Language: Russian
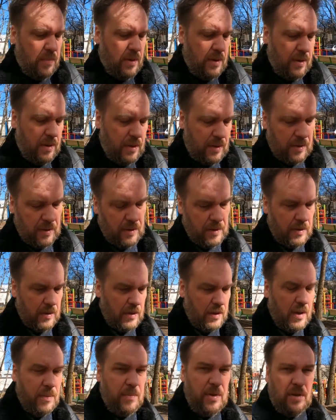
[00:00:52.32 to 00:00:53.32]
мы
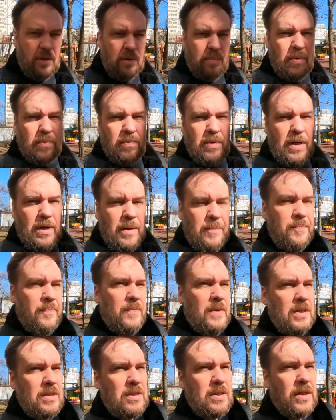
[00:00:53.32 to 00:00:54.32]
на дольменах бывали
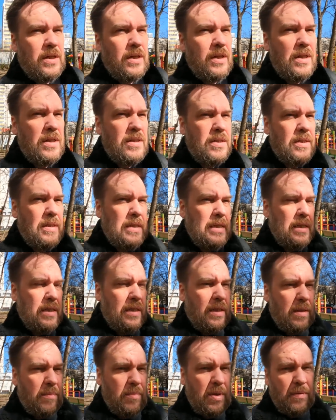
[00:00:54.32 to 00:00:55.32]
несколько раз,
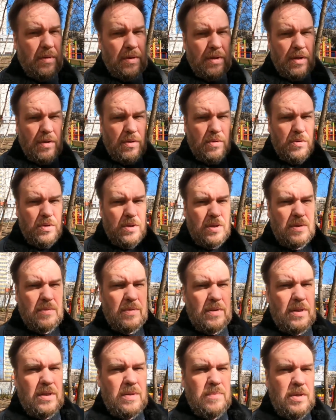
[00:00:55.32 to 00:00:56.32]
проводили тоже
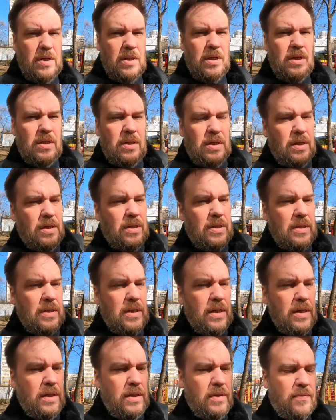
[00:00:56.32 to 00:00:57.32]
свои измерения,
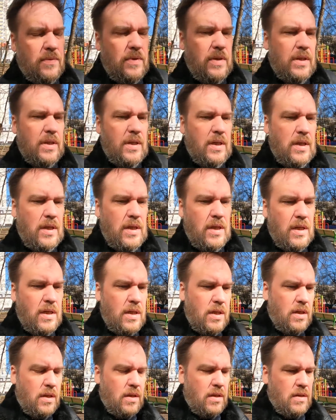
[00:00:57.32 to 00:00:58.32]
исследования
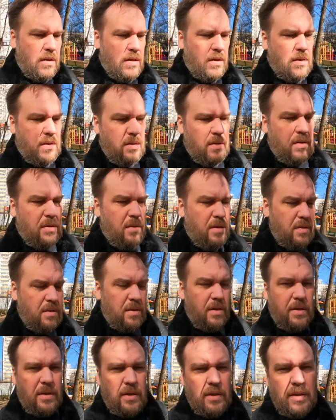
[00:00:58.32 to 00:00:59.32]
и
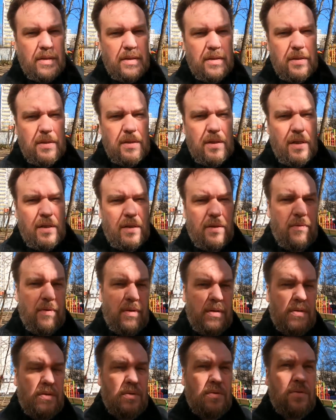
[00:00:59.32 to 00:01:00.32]
несколько раз
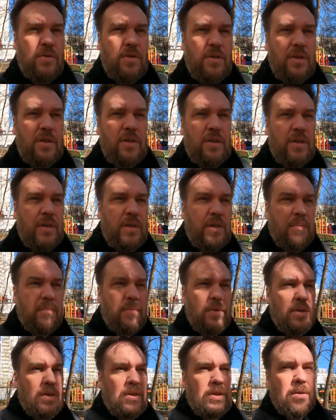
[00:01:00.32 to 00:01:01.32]
сталкивались с очень
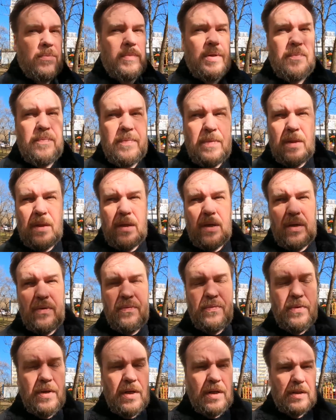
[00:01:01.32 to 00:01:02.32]
необычными
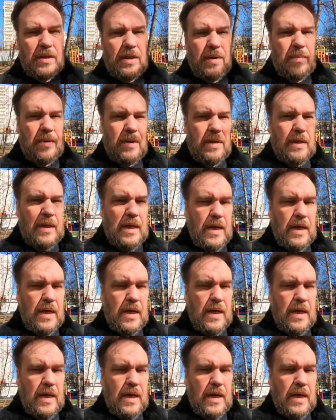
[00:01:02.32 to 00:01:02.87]
эффектами.